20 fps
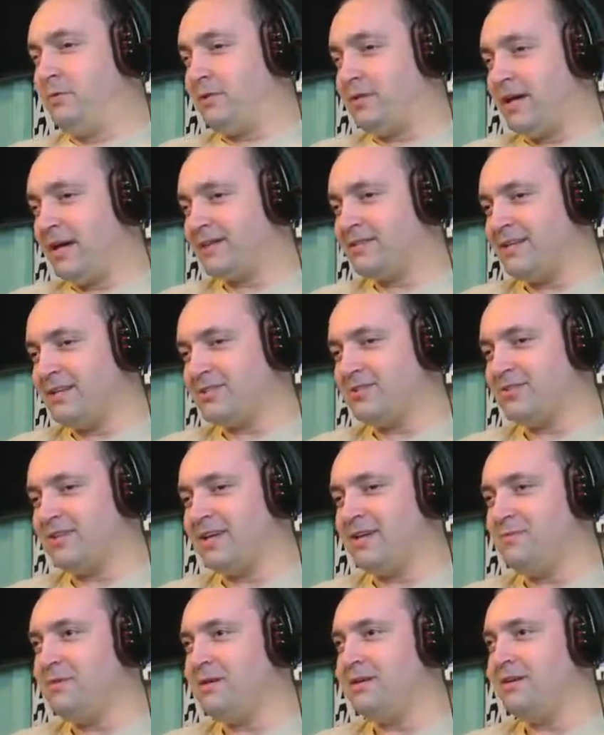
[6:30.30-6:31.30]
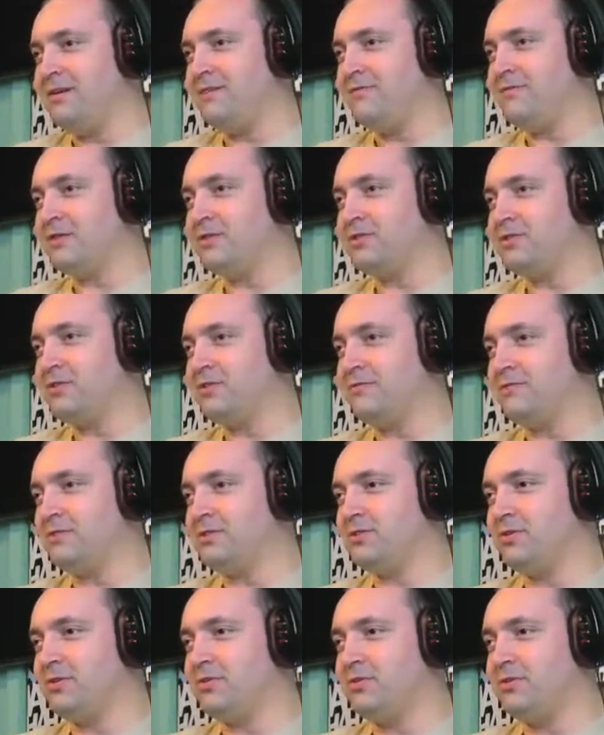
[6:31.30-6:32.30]
Jak chcesz to daj mi! Właśnie,
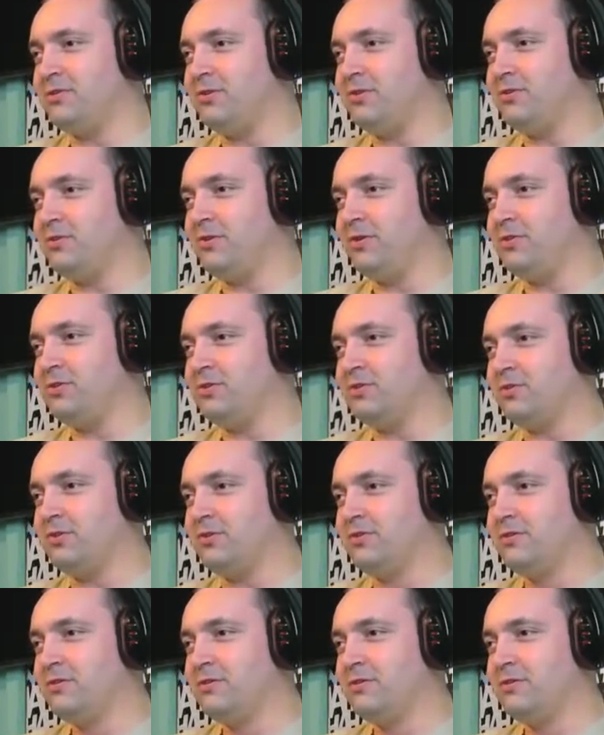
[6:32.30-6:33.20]
właśnie chodzi, chodzi, chodzi o to...